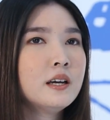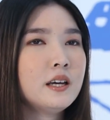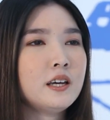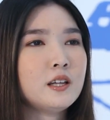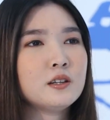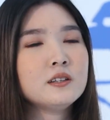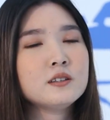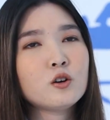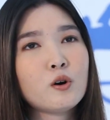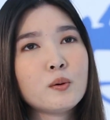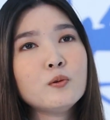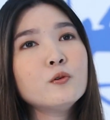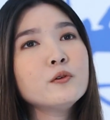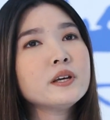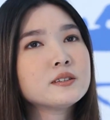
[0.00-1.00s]
เห็นตัว
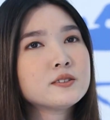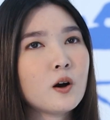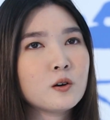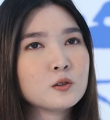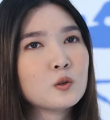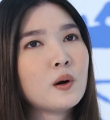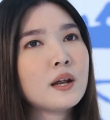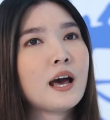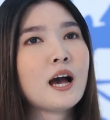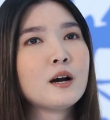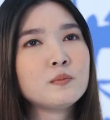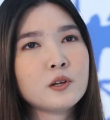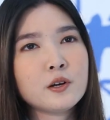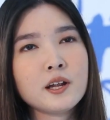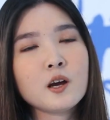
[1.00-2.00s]
ผู้อีก2ตัว
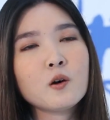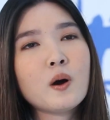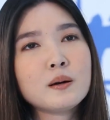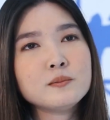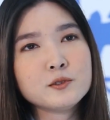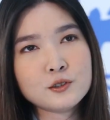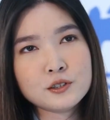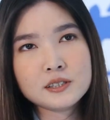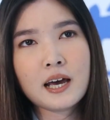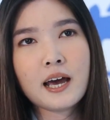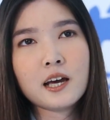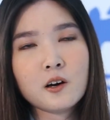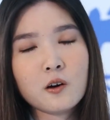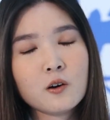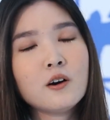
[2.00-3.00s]
ทำเราได้ความสนใจ
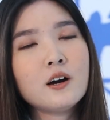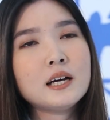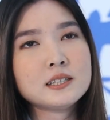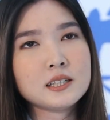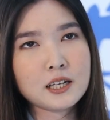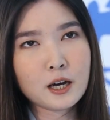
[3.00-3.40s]
เขาก็อาจจะ